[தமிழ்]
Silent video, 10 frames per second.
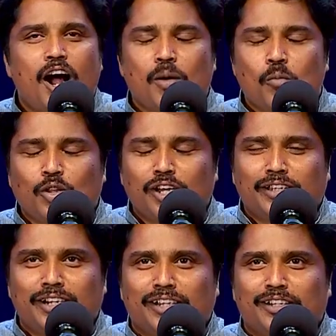ஆனால் முதல்
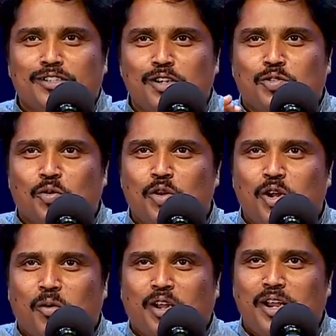தீர்க்க தரிசனம்
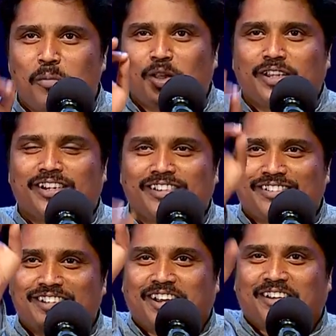சொன்ன உடனே முதல் தீர்க்க
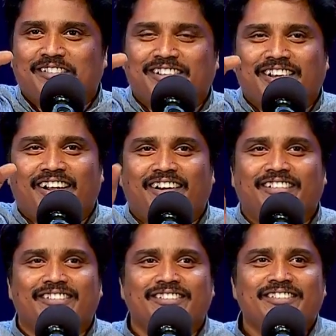தரிசனம் நடக்கணும்னு இருக்கிறான்
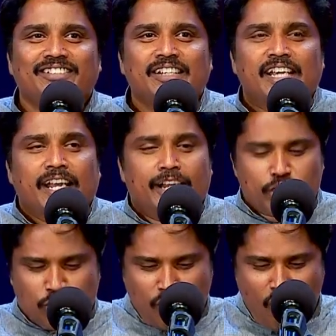இட்
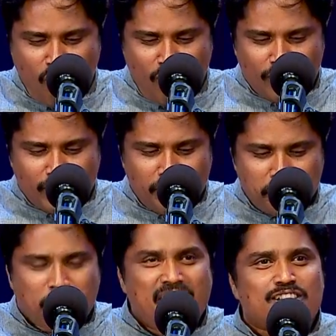இஸ் நாட்
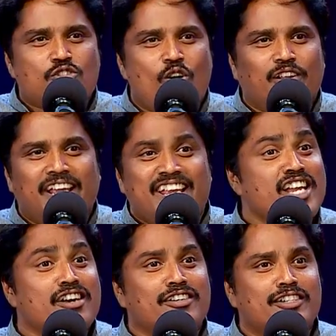பேஸ்ட் ஆன் த
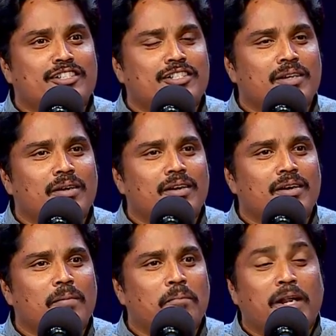இயர்ஸ்
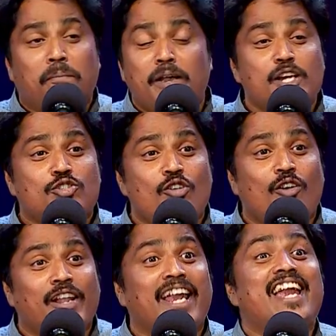பட் பேஸ்ட்
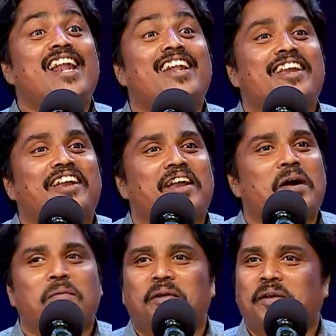ஆன் ஈல்டிங்
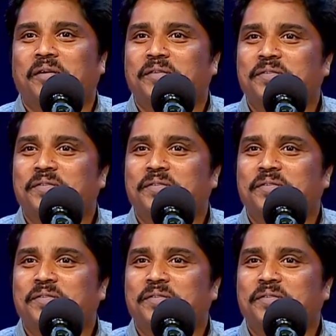அப்படின்னு